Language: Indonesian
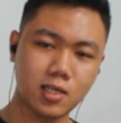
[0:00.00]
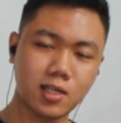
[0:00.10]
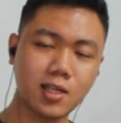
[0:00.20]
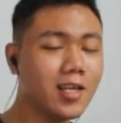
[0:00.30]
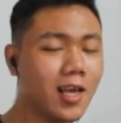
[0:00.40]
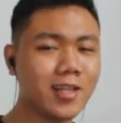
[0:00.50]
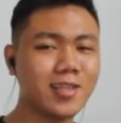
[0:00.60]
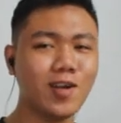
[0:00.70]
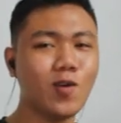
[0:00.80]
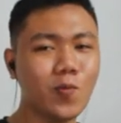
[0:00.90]

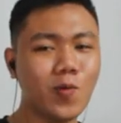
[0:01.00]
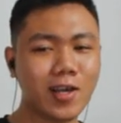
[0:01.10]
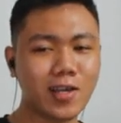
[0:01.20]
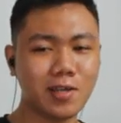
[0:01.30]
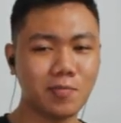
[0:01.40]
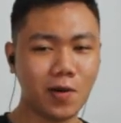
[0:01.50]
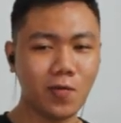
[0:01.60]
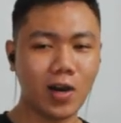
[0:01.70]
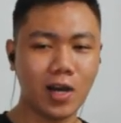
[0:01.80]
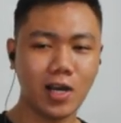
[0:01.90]
Ternyata lubangnya di
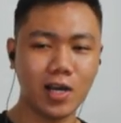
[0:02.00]
bawah.